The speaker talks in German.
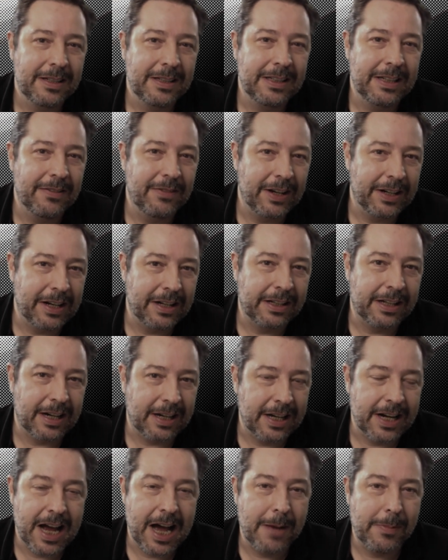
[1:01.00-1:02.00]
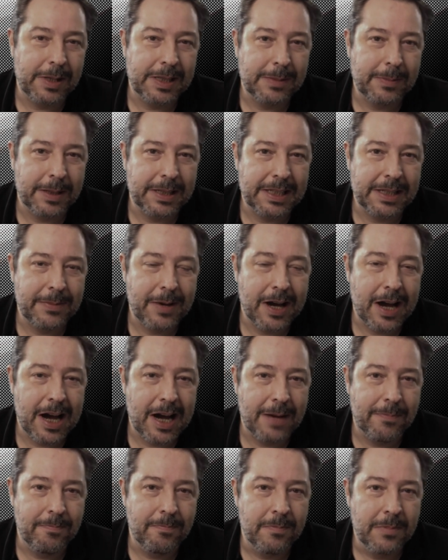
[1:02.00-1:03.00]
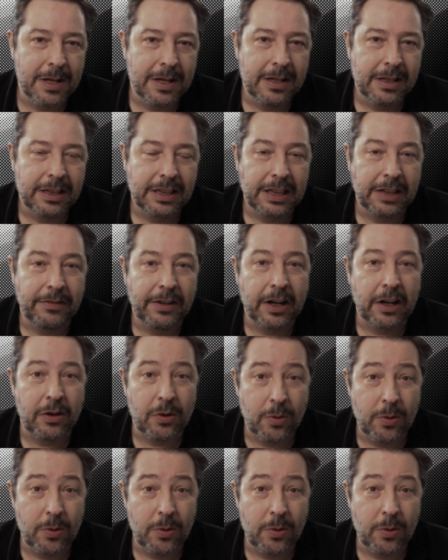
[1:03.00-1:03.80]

ihr werdet gar keine Arbeitsplätze mehr haben, ihr werdet